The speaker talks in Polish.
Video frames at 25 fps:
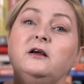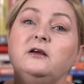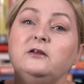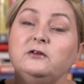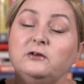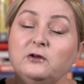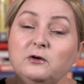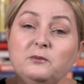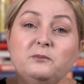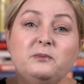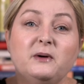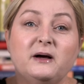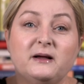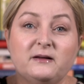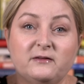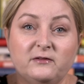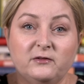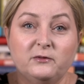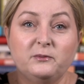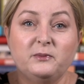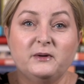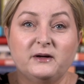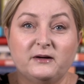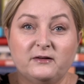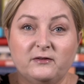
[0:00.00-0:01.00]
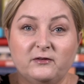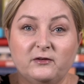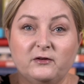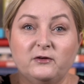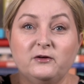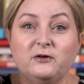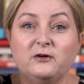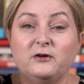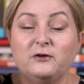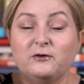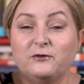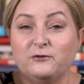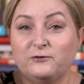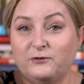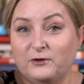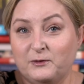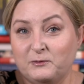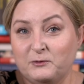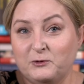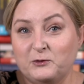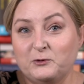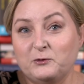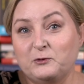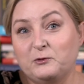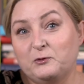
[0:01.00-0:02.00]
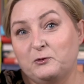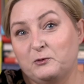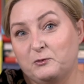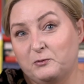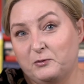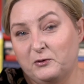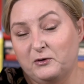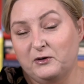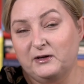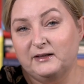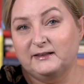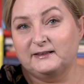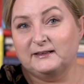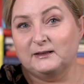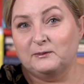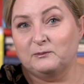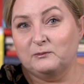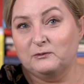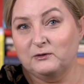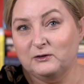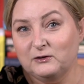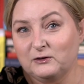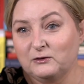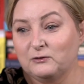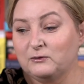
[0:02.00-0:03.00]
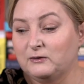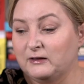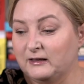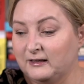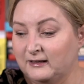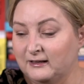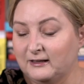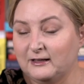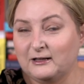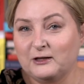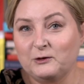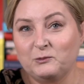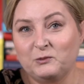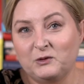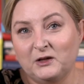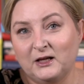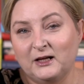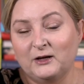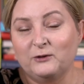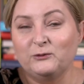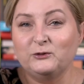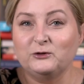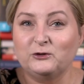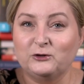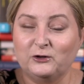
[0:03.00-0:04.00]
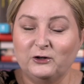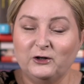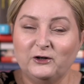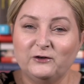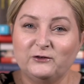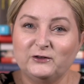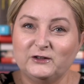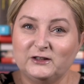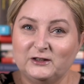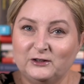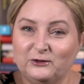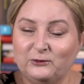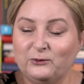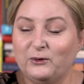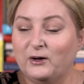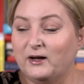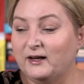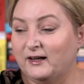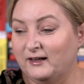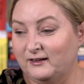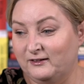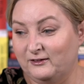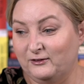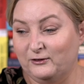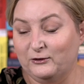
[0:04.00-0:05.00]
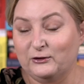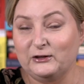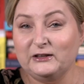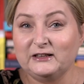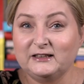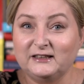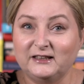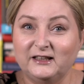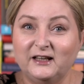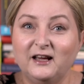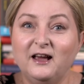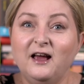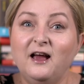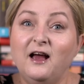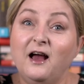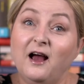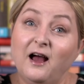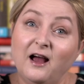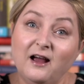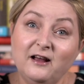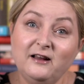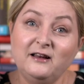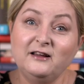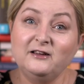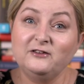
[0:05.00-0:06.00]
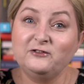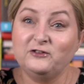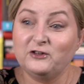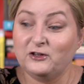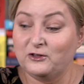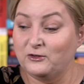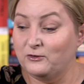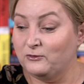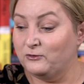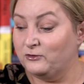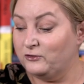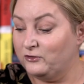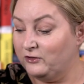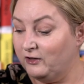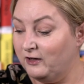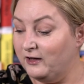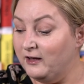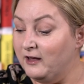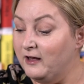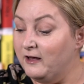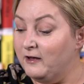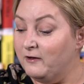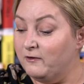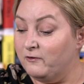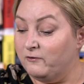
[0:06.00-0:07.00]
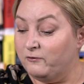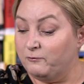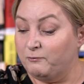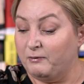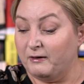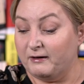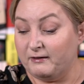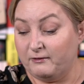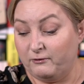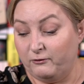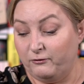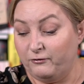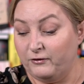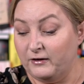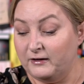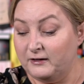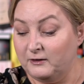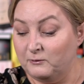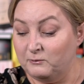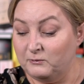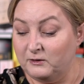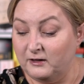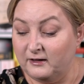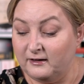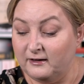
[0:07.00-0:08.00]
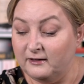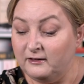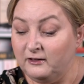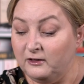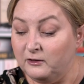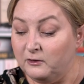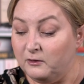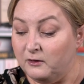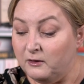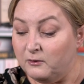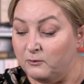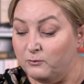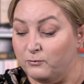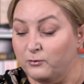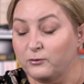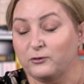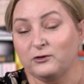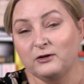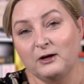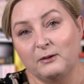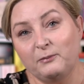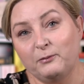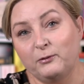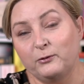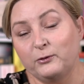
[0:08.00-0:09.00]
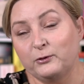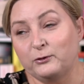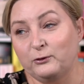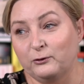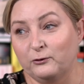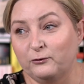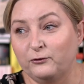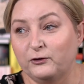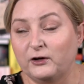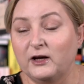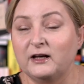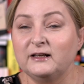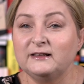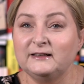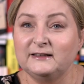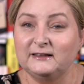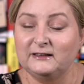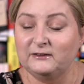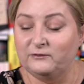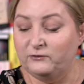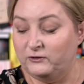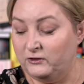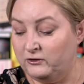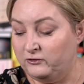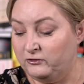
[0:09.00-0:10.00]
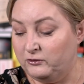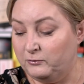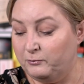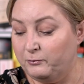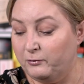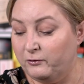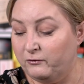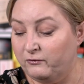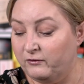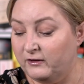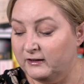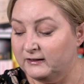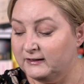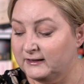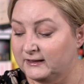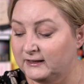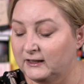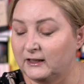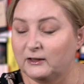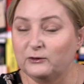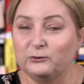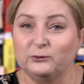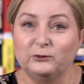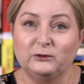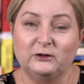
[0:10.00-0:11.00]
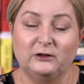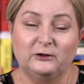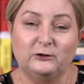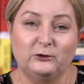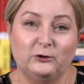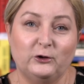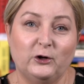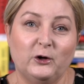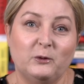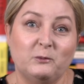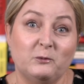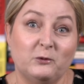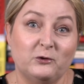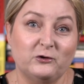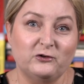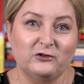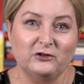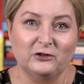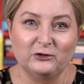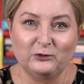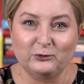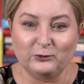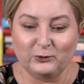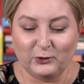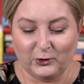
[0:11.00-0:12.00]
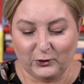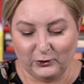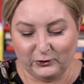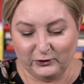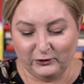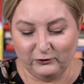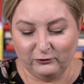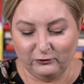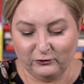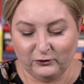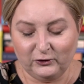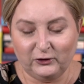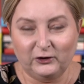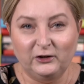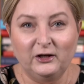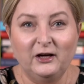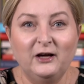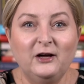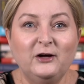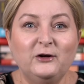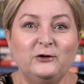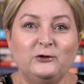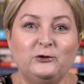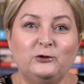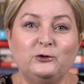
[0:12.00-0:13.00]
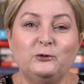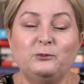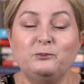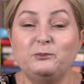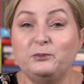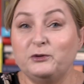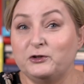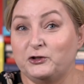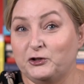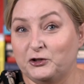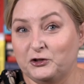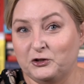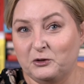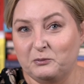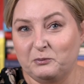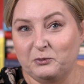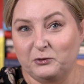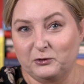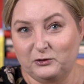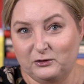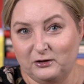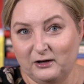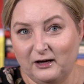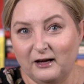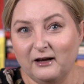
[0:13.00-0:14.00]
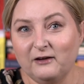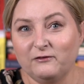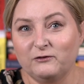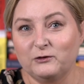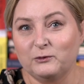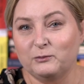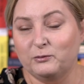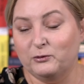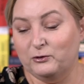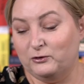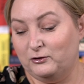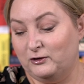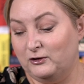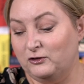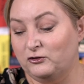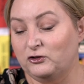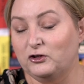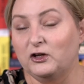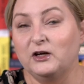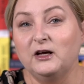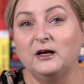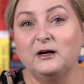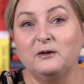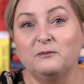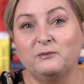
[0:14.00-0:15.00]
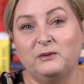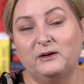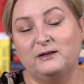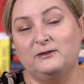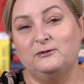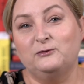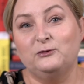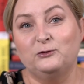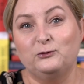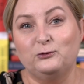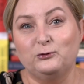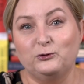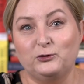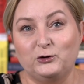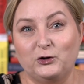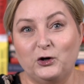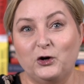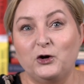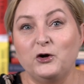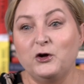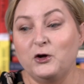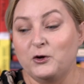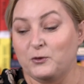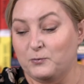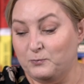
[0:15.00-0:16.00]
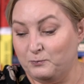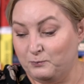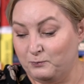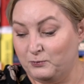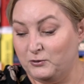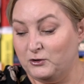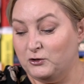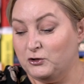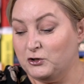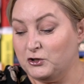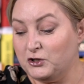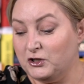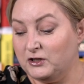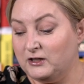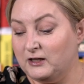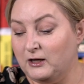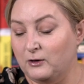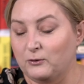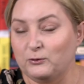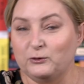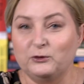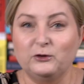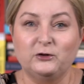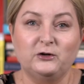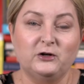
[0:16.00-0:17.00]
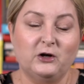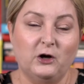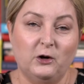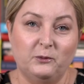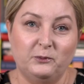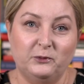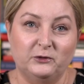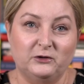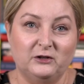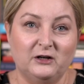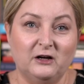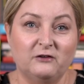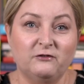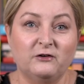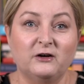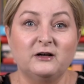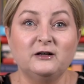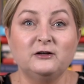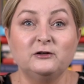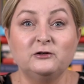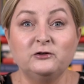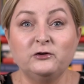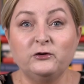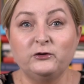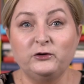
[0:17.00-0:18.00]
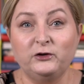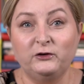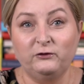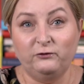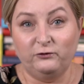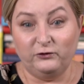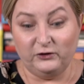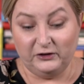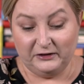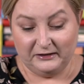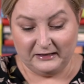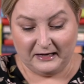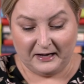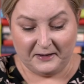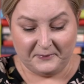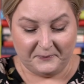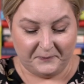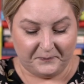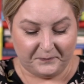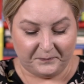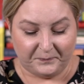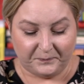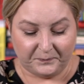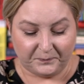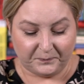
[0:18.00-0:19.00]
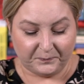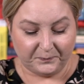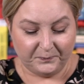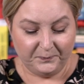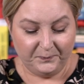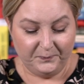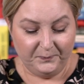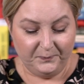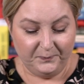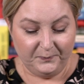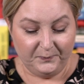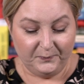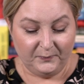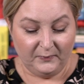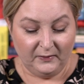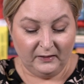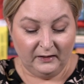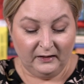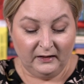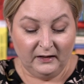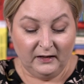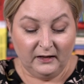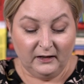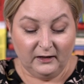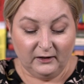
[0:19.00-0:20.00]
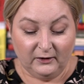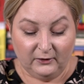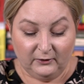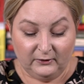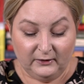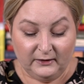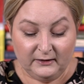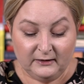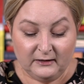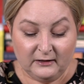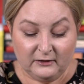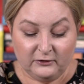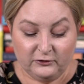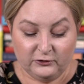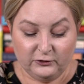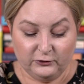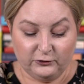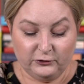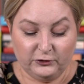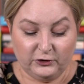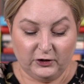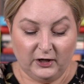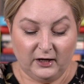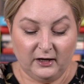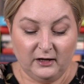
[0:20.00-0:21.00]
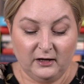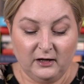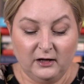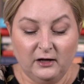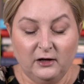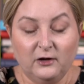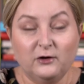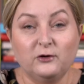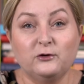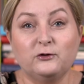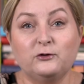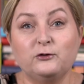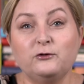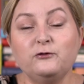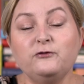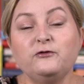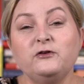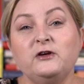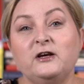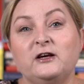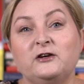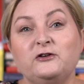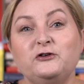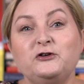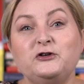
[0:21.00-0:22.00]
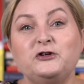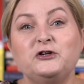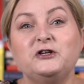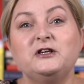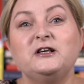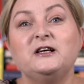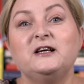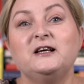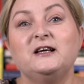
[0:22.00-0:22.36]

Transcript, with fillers: to bardzo, bardzo Wam ją polecam. To są takie kryminały trochę w stylu Agaty Christie, ale dzieją się w bardzo fajnym terenie, bo na południu Francji, wiecie, Prowansja, tutaj trochę morze, tu oliwki, tu pyszne potrawy, bo też bardzo dużo pisze ta autorka o potrawach, no i wina. Kolejna książka również